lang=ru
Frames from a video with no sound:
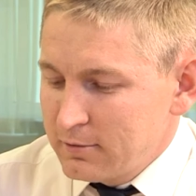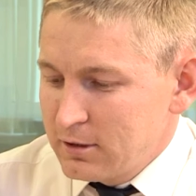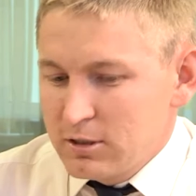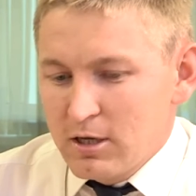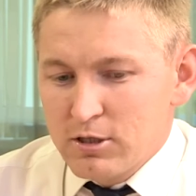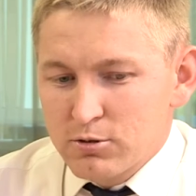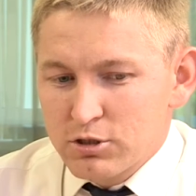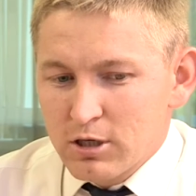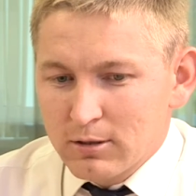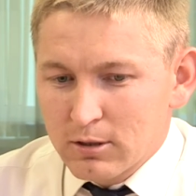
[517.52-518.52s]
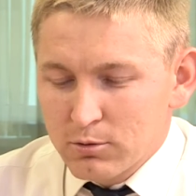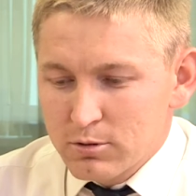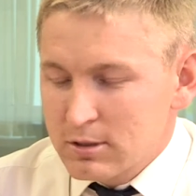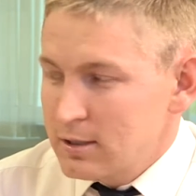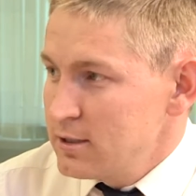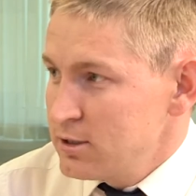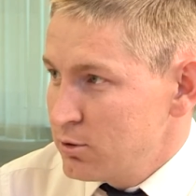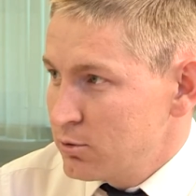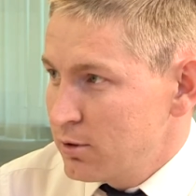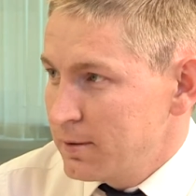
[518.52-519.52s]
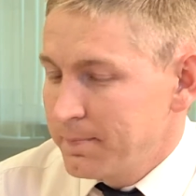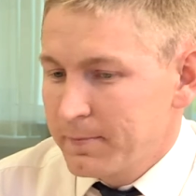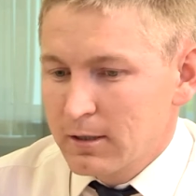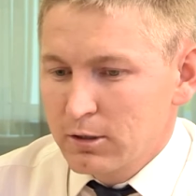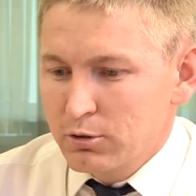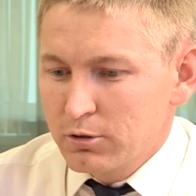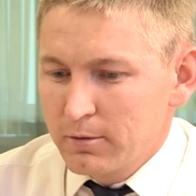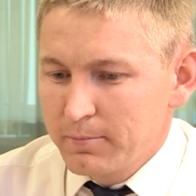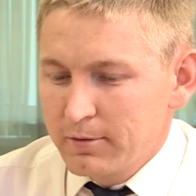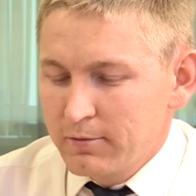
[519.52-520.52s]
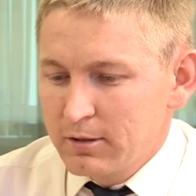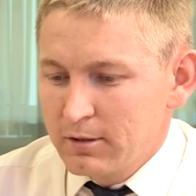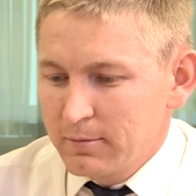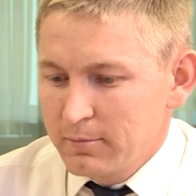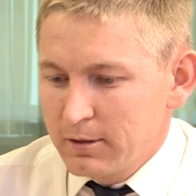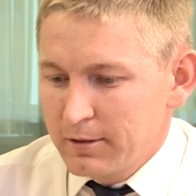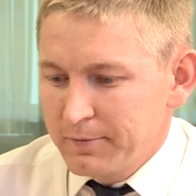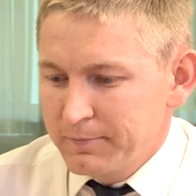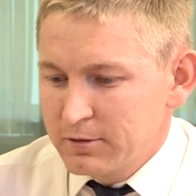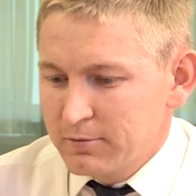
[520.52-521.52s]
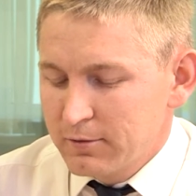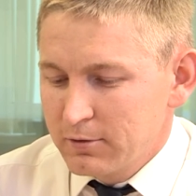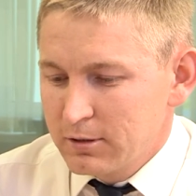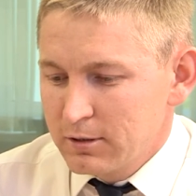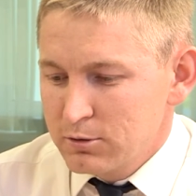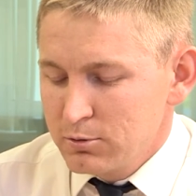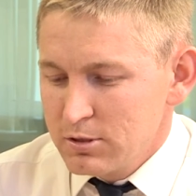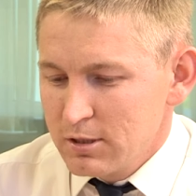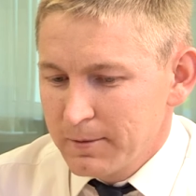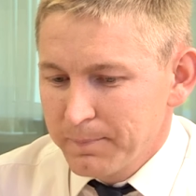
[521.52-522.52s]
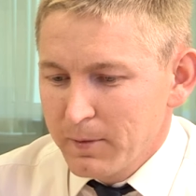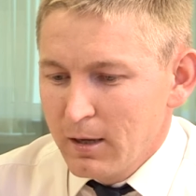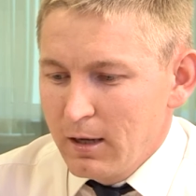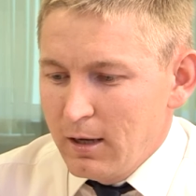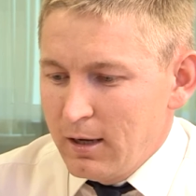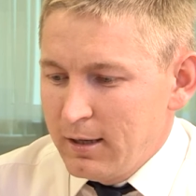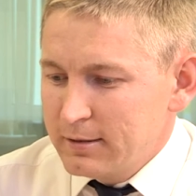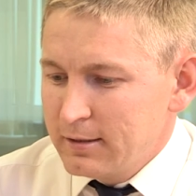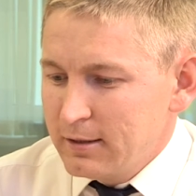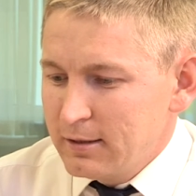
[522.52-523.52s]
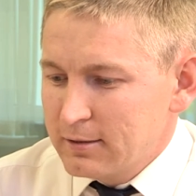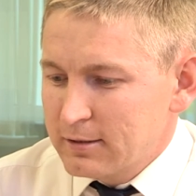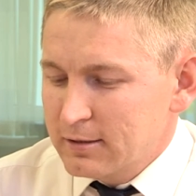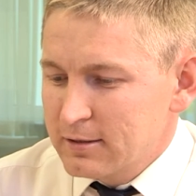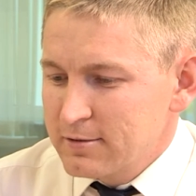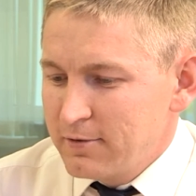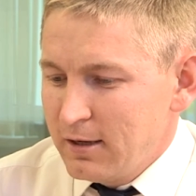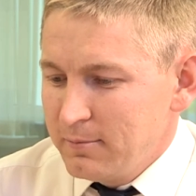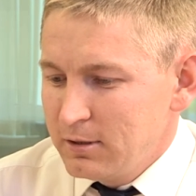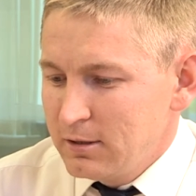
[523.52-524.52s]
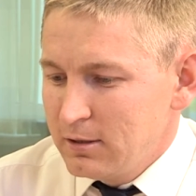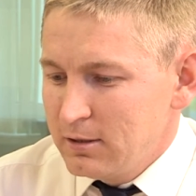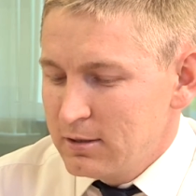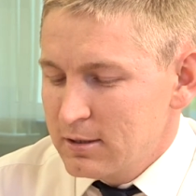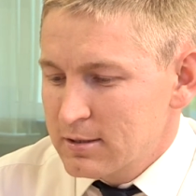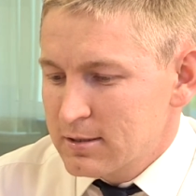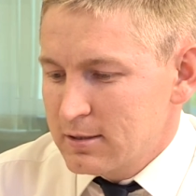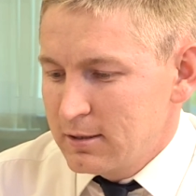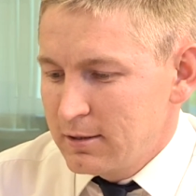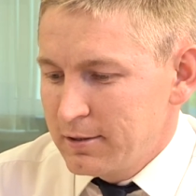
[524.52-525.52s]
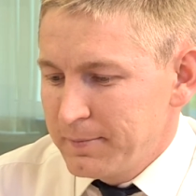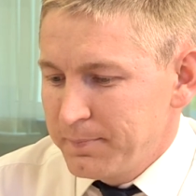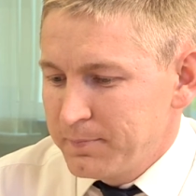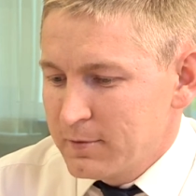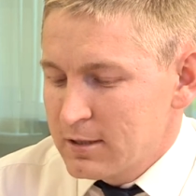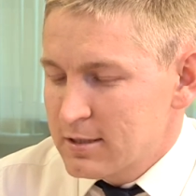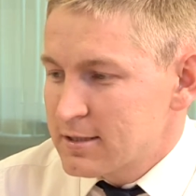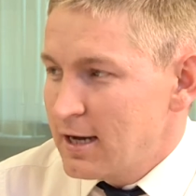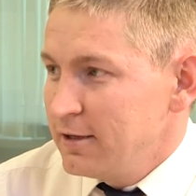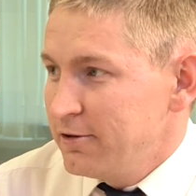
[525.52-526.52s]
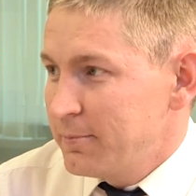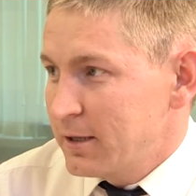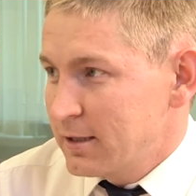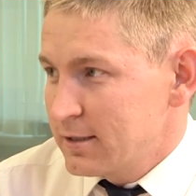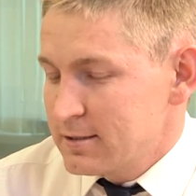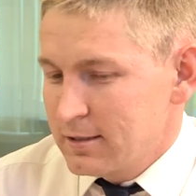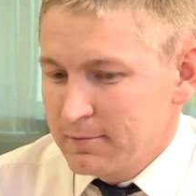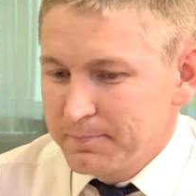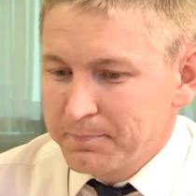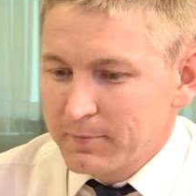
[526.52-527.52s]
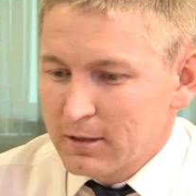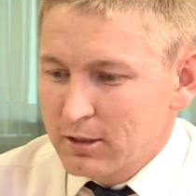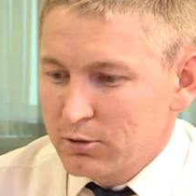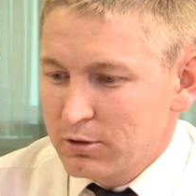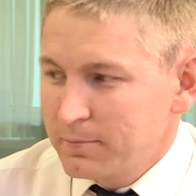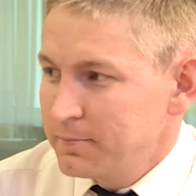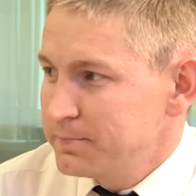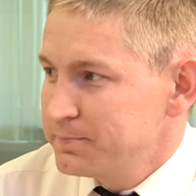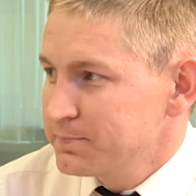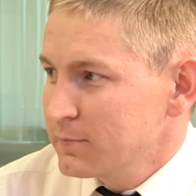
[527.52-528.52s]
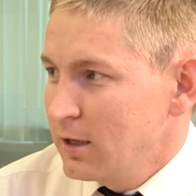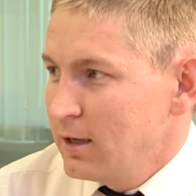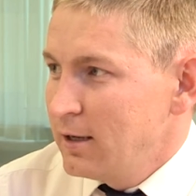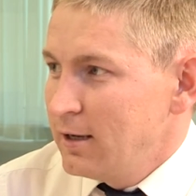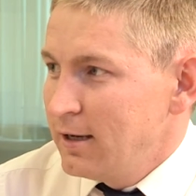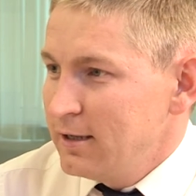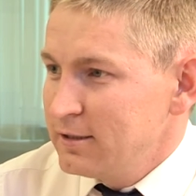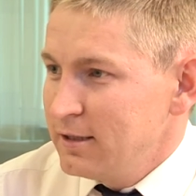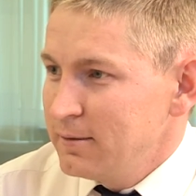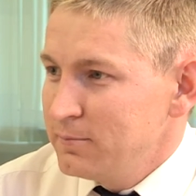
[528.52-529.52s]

я изучал такую статистику, которая приведена была в цифровых ресурсах. Это так называемый индекс э, социального прогресса, который... Наш? Или это кто Это придумал?